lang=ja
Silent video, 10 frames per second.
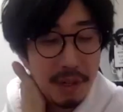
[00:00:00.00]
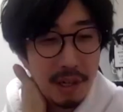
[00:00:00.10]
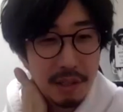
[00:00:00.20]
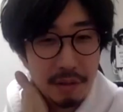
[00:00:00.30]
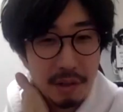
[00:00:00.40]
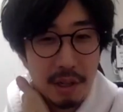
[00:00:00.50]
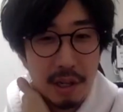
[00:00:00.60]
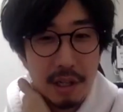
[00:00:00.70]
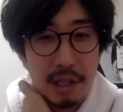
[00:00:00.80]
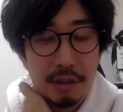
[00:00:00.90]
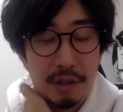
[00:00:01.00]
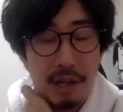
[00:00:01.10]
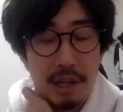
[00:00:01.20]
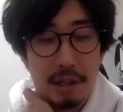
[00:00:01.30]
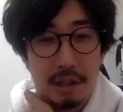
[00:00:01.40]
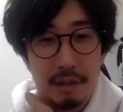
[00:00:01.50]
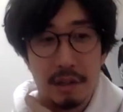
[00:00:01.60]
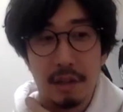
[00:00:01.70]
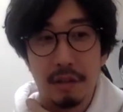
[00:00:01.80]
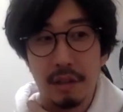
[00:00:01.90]
書いてる左利きのエレンっていう
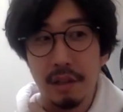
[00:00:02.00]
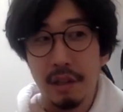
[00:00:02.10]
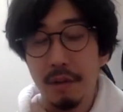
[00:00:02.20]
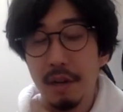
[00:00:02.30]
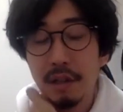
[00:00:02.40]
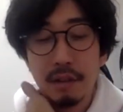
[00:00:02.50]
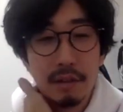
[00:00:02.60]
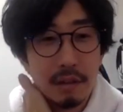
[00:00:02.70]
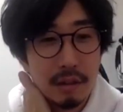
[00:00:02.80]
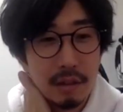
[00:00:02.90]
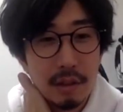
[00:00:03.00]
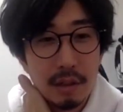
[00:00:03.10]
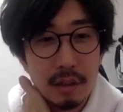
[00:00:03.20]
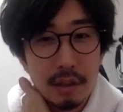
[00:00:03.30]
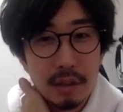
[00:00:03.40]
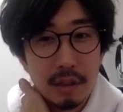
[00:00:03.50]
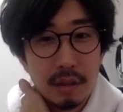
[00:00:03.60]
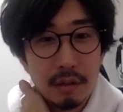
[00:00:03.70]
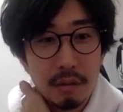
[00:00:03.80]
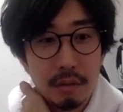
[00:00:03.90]
作品では、
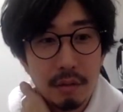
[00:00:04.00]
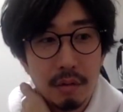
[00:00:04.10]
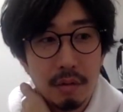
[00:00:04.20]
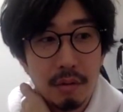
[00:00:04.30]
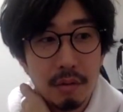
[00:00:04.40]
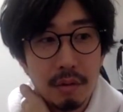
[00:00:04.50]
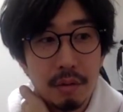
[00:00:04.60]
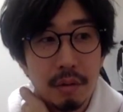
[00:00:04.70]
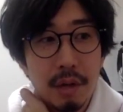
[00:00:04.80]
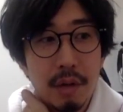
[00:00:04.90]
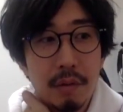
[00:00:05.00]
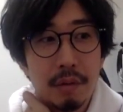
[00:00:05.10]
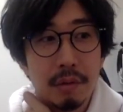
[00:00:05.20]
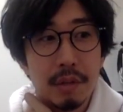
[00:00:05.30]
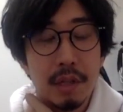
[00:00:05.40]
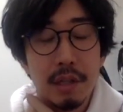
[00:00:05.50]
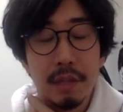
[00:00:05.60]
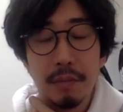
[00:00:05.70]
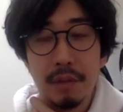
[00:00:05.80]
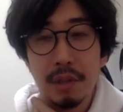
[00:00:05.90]
はい、そのその辺を全
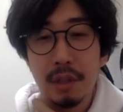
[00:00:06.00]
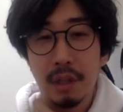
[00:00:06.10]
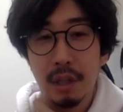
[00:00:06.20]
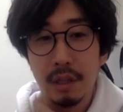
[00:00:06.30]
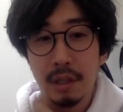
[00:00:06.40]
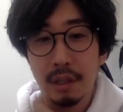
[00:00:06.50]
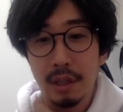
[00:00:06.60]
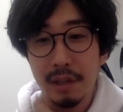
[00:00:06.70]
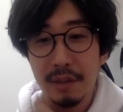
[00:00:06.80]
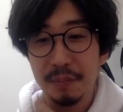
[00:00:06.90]
然無視して書いてて、